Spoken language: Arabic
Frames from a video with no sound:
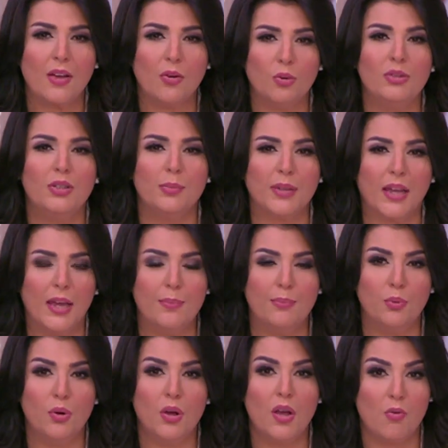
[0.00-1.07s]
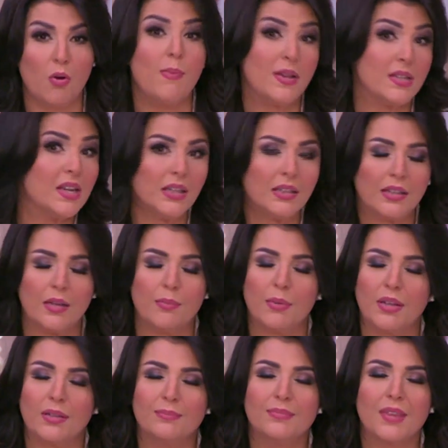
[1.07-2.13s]
كنت بتحبه وما زلت
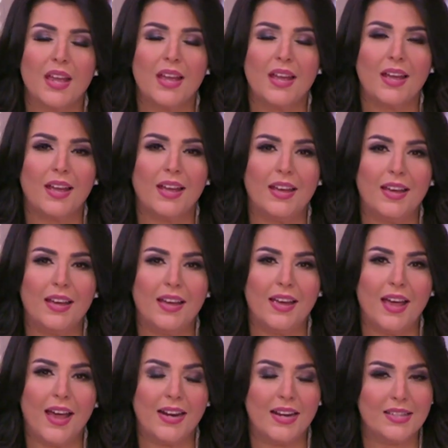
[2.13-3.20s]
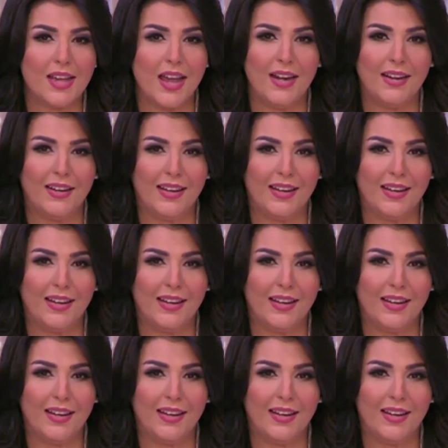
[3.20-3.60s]
يمكن آه، هنسال